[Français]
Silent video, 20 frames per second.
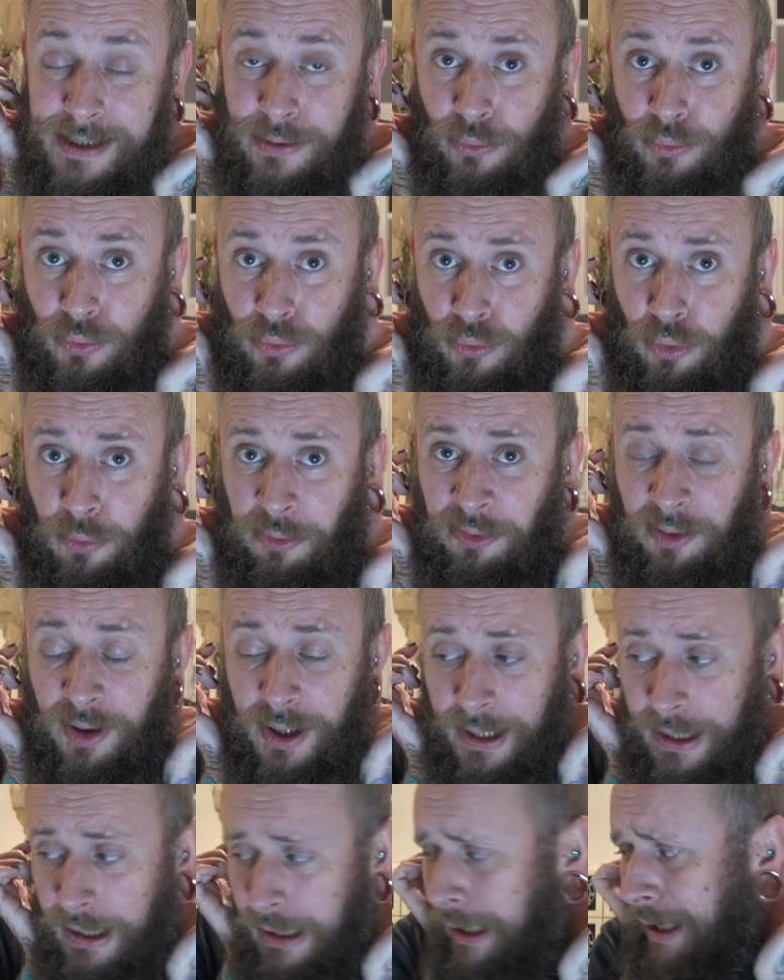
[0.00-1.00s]
sont tout
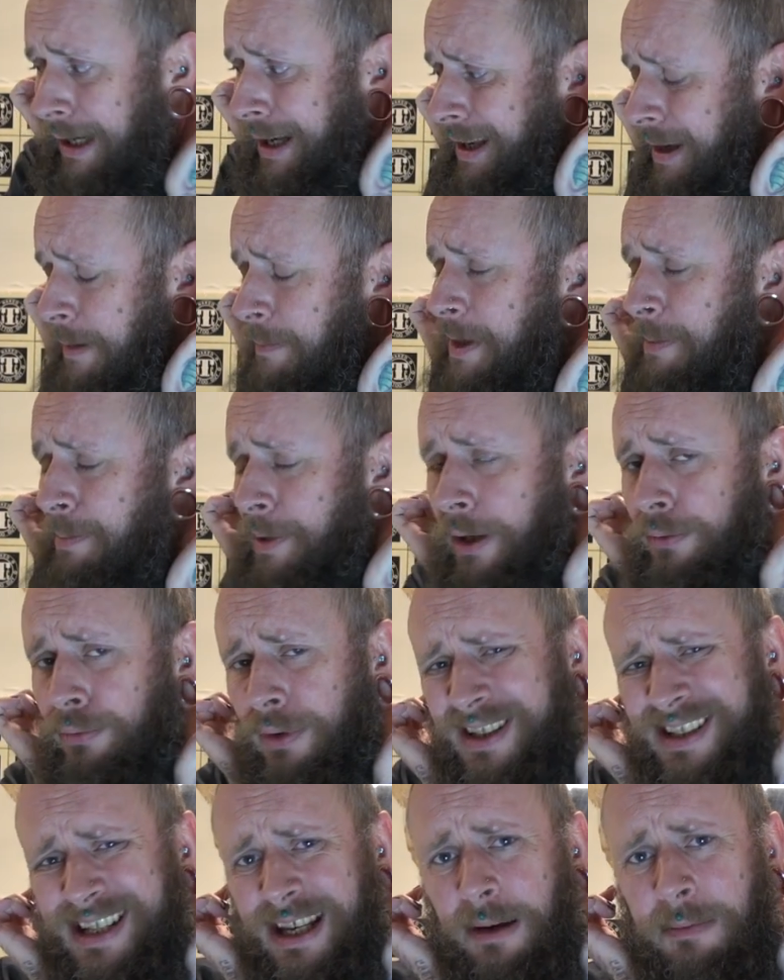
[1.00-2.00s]
frais et la crème
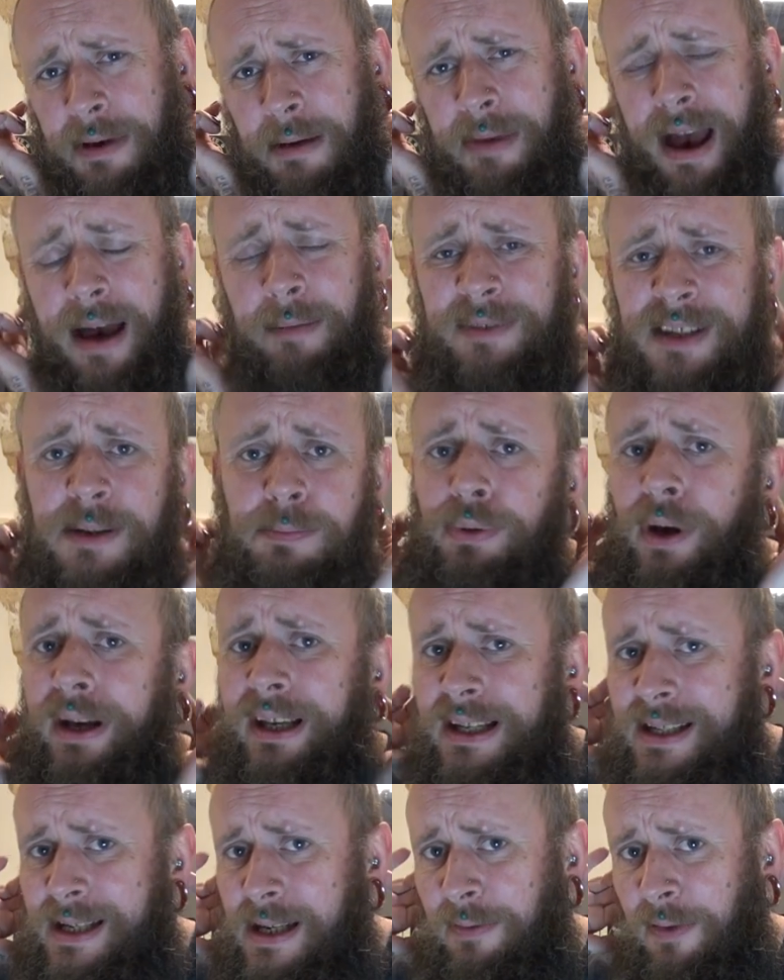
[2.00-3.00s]
dépilatoire, c'est quand même un petit peu
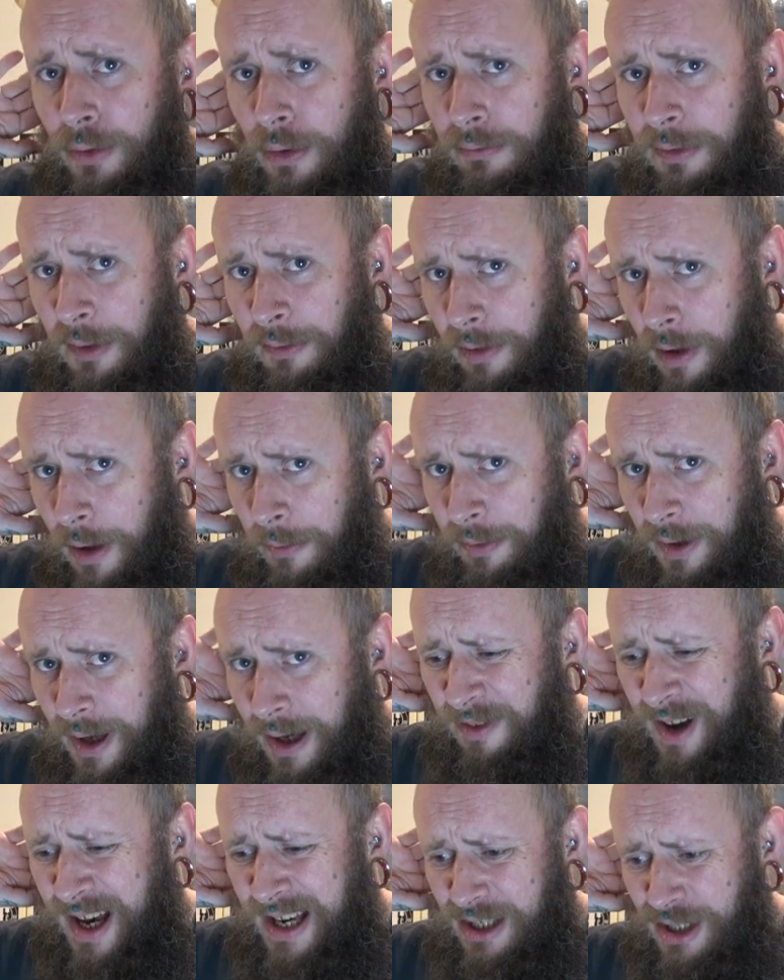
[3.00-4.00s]
agressif. Donc va falloir faire
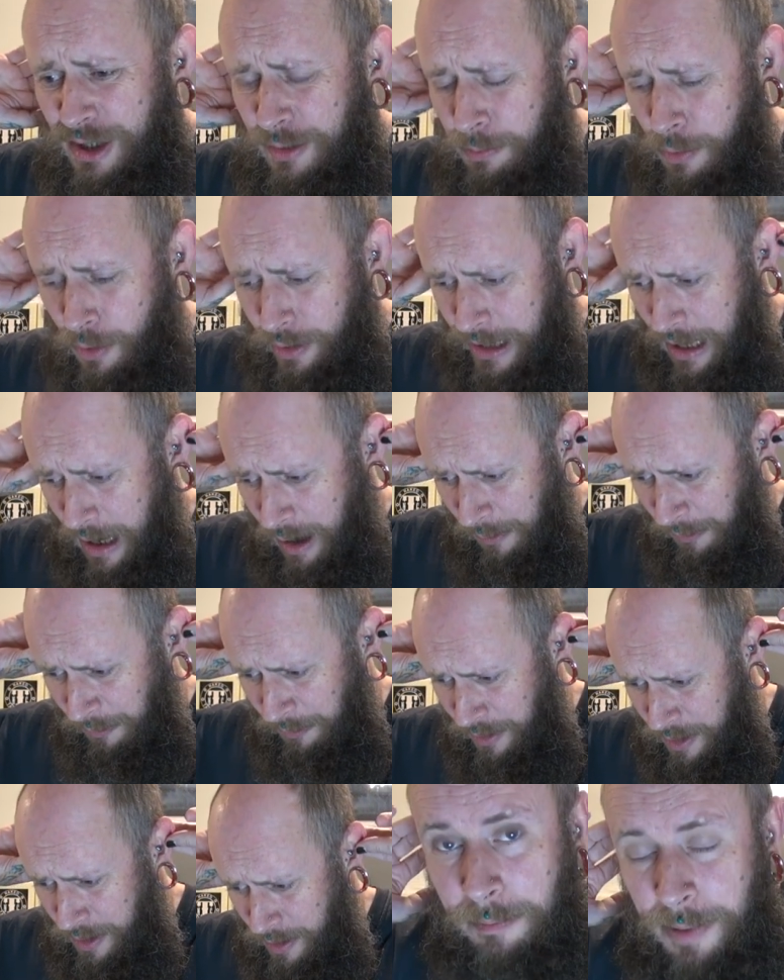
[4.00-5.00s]
vachement
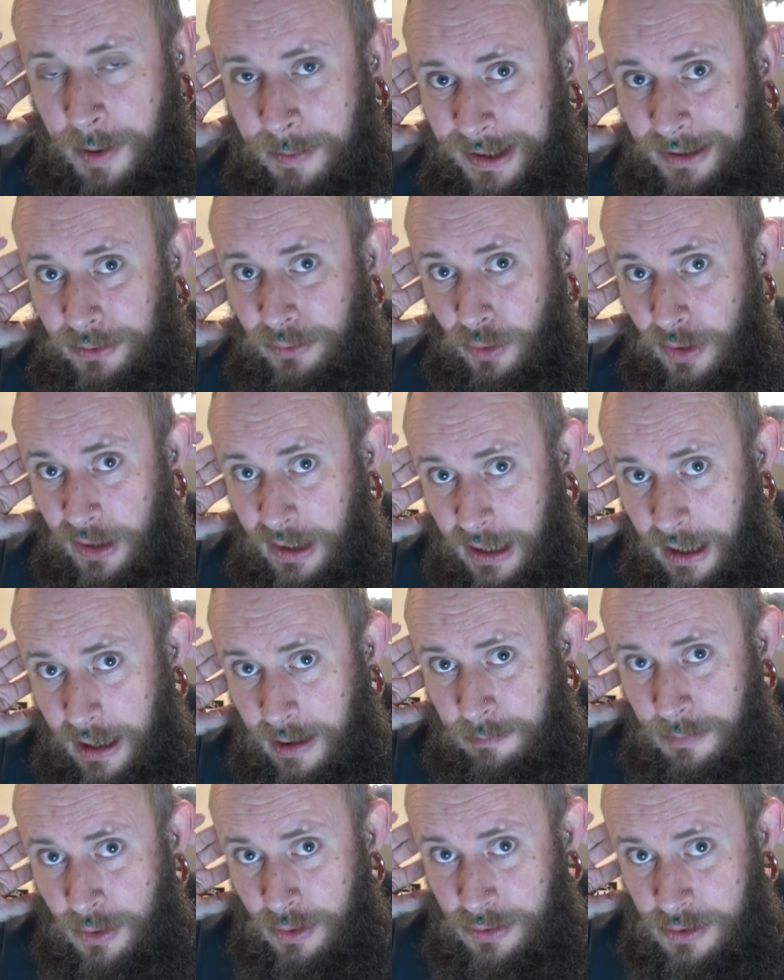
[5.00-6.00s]
gaffe à pas mettre de
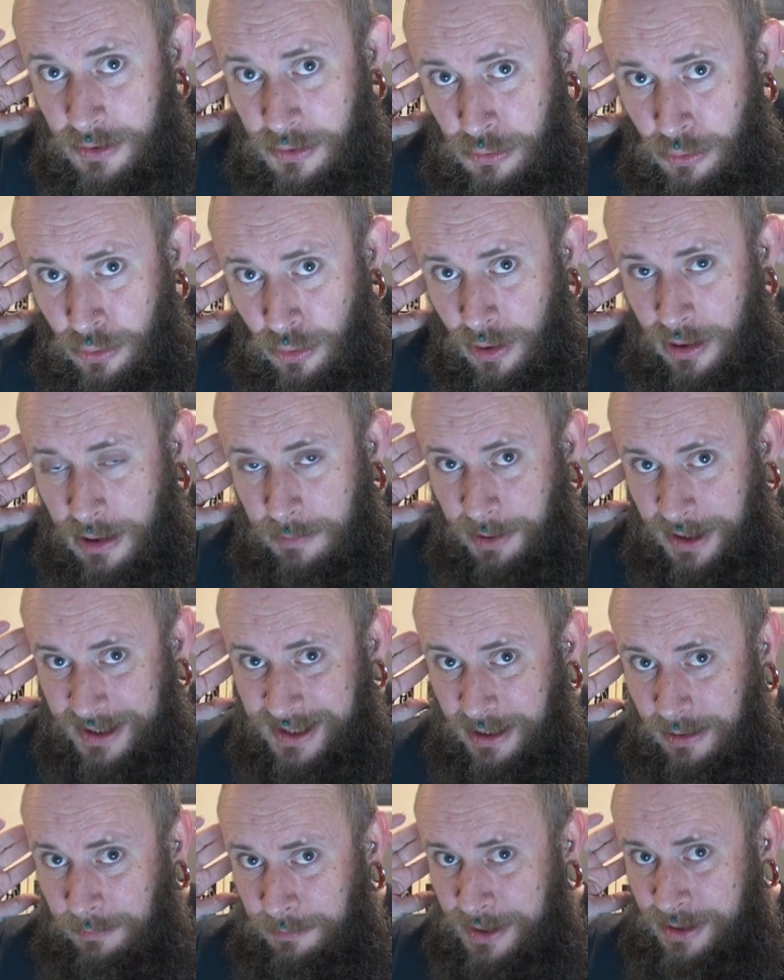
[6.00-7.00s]
crème sur les
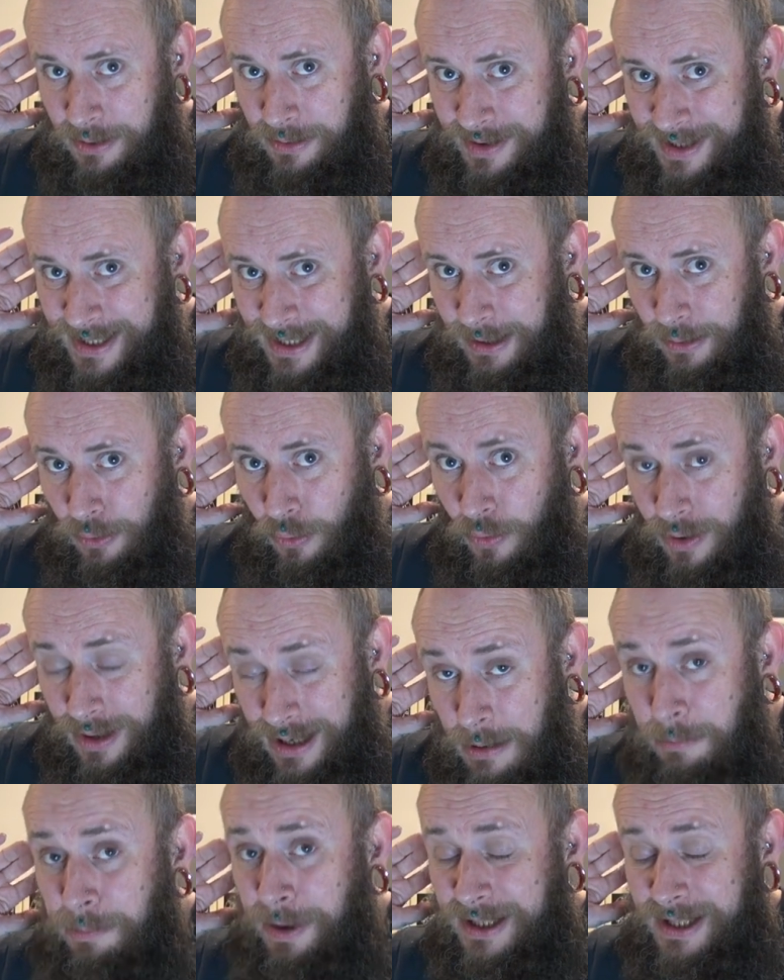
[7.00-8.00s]
piercings parce que sinon
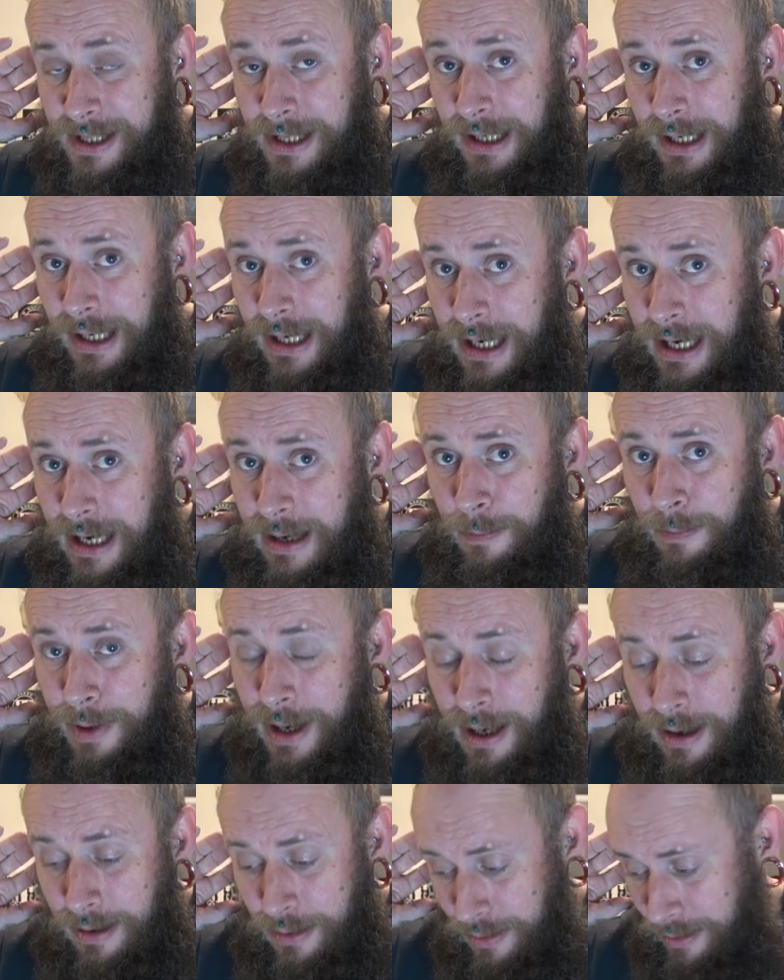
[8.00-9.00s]
les piercings, eh
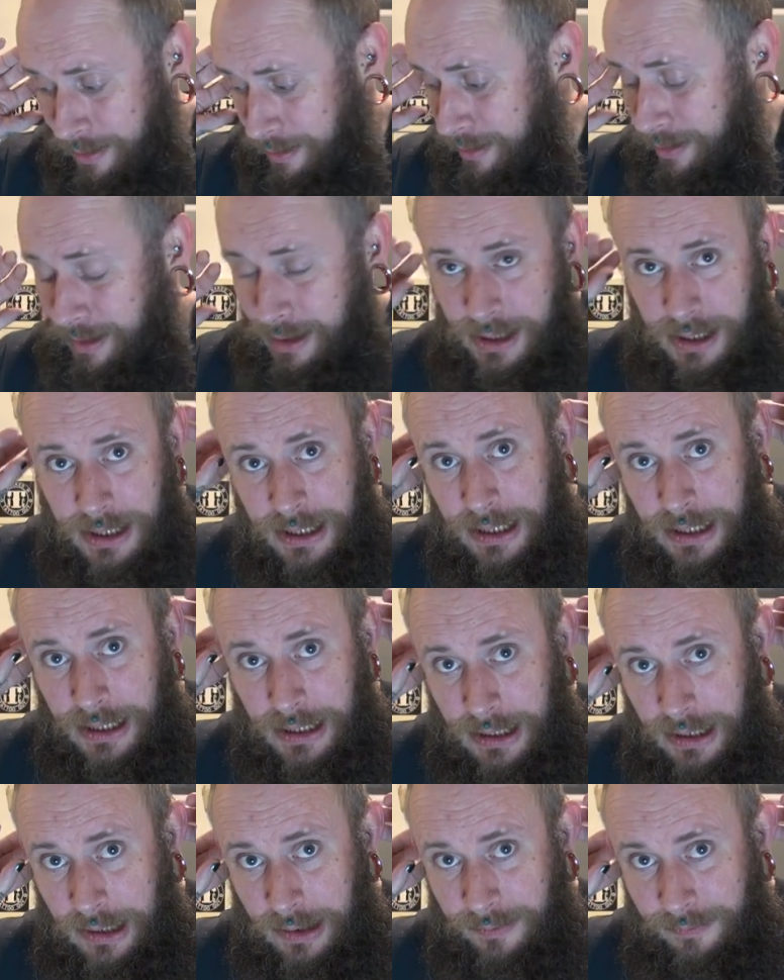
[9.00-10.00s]
ben, euh,
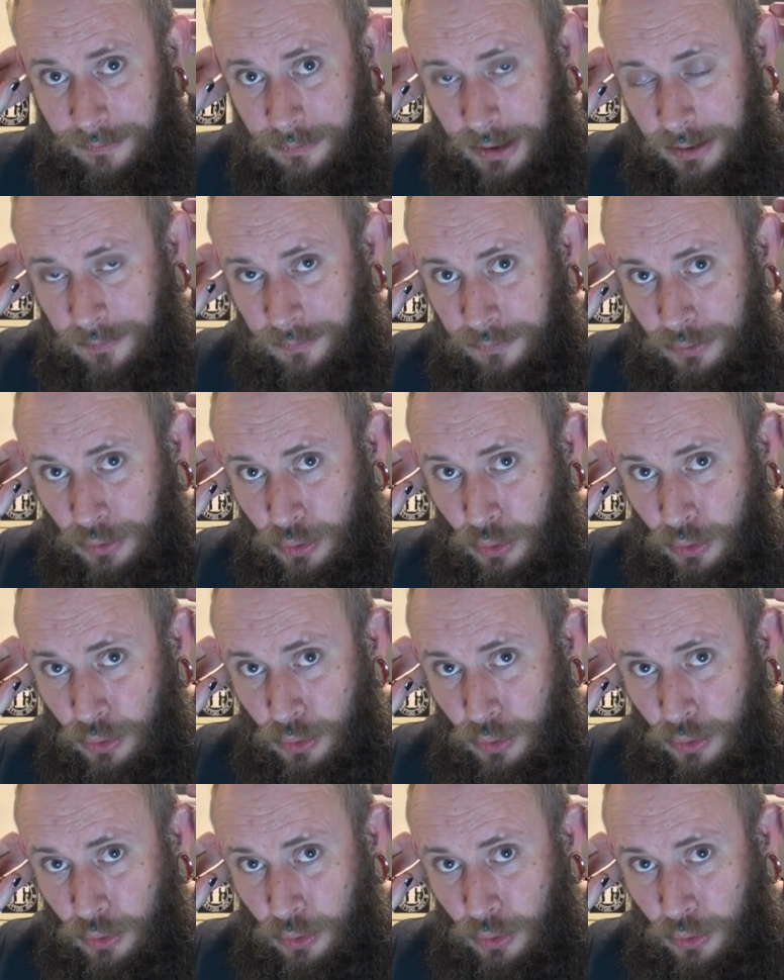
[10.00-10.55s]
ils vont être